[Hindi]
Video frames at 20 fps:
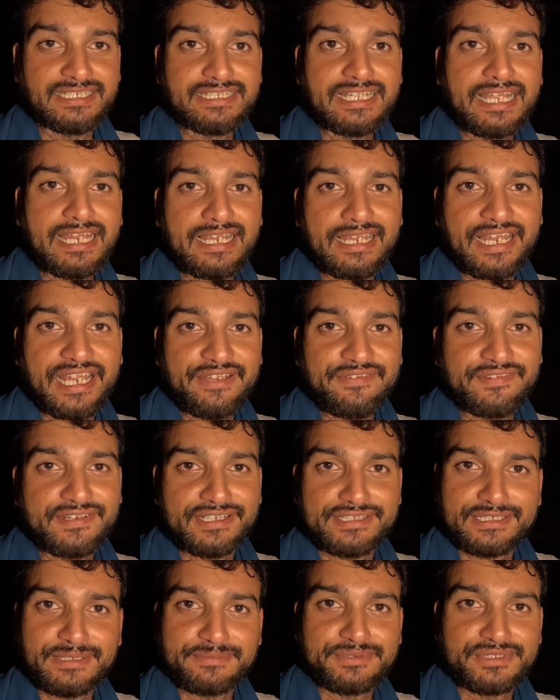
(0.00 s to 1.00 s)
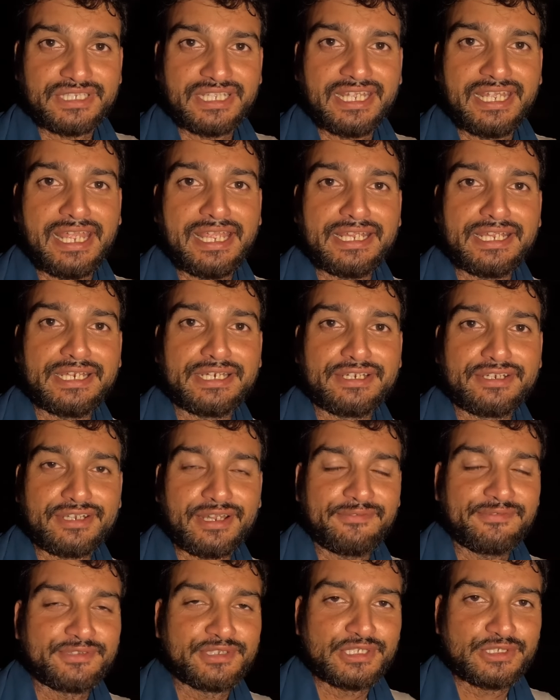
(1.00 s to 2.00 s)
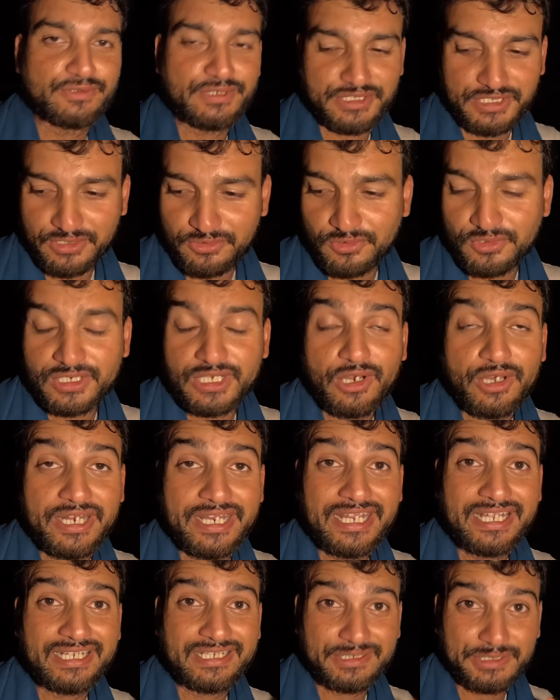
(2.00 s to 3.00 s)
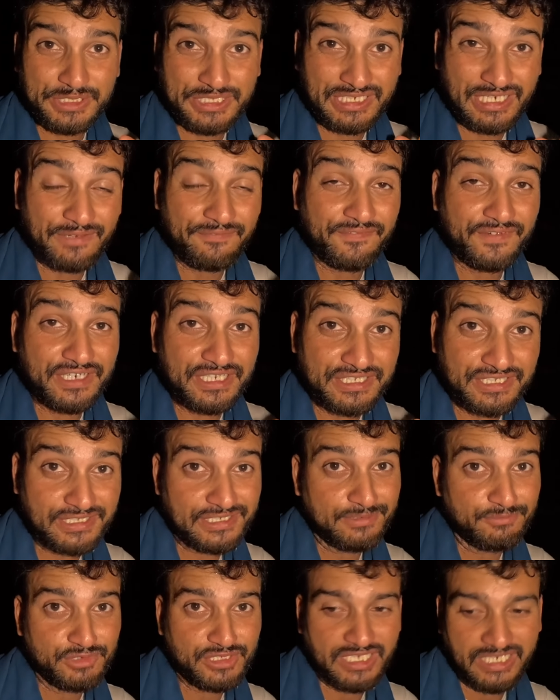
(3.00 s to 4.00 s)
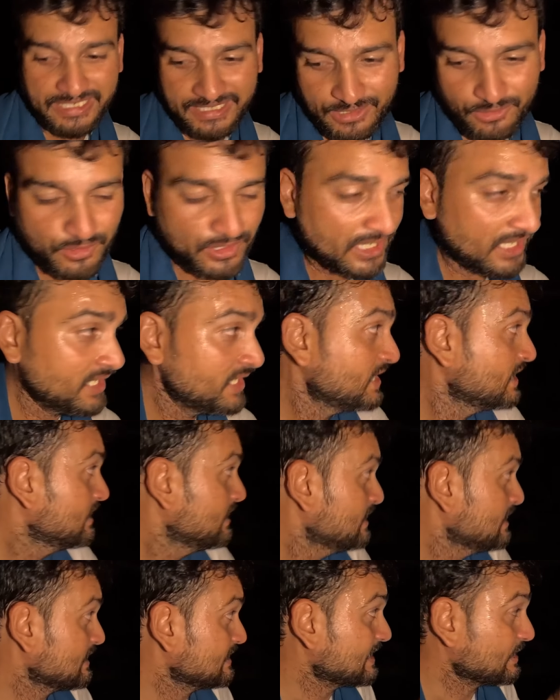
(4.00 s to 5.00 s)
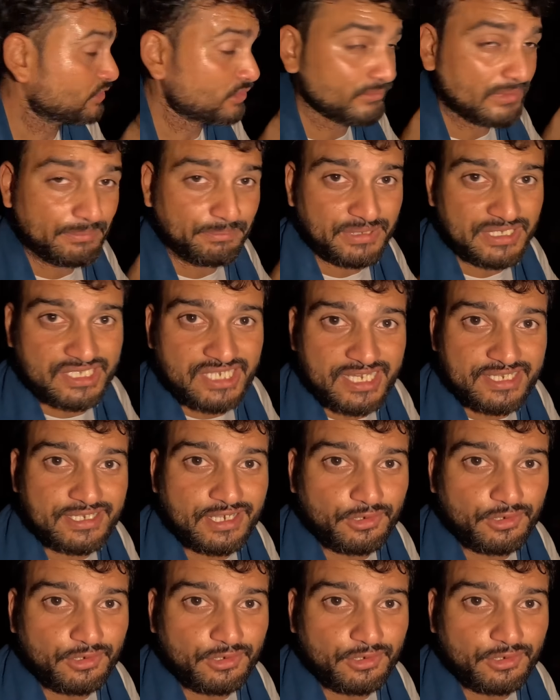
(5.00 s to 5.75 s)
थिंक ये लाइफ का सबसे टफ़ सिचुएशन होगा और एक टफ़ डिसीजन मुझे लेना होगा या तो मैं पीछे